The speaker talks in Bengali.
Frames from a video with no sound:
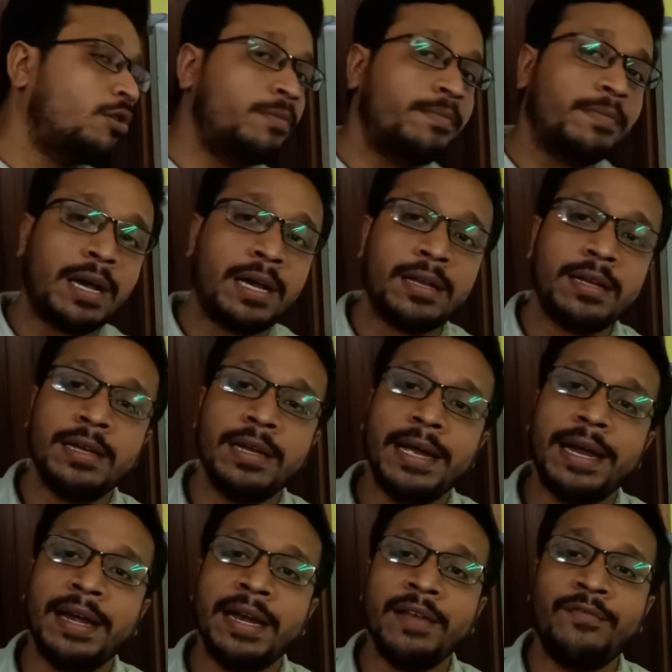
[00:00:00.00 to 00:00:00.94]
কোণ বা
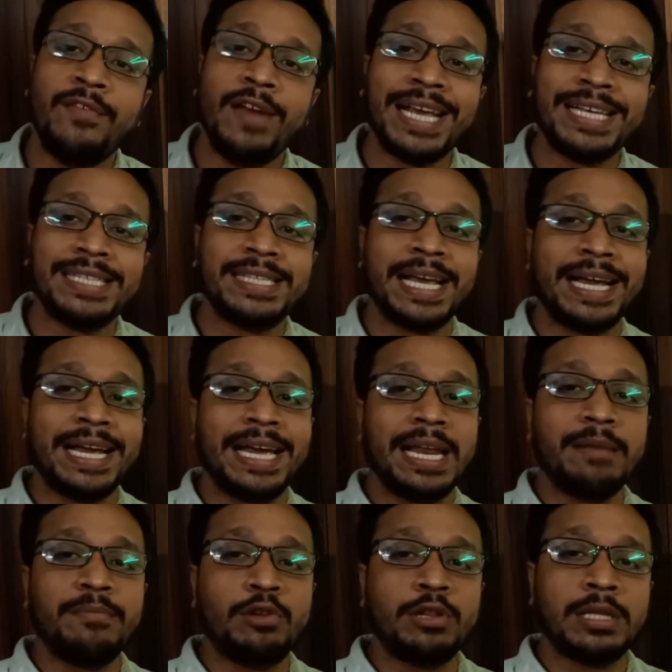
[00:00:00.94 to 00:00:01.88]
রিফ্লেক্স
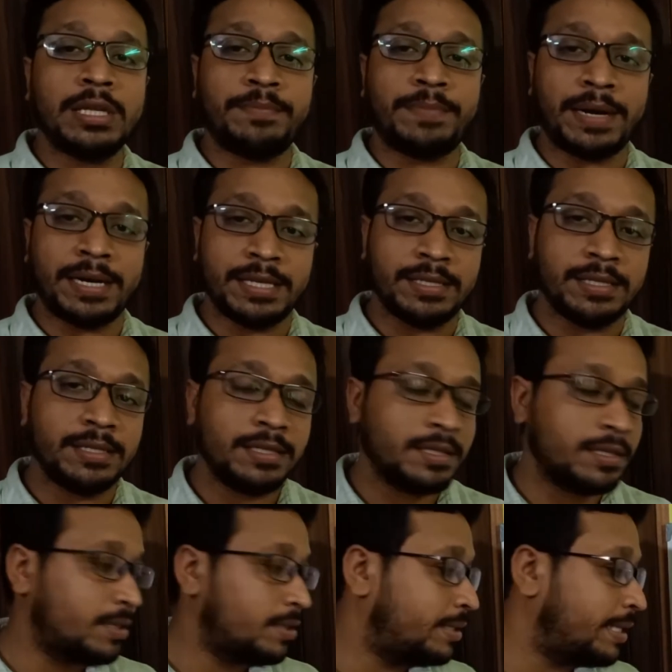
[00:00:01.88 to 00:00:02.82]
অ্যাঙ্গেল বলতে পারি
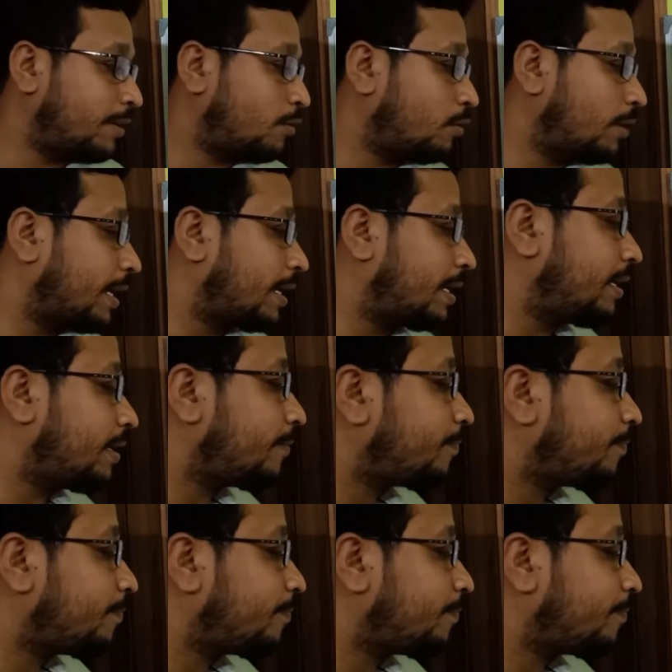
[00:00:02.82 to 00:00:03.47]
যে কোণটা কি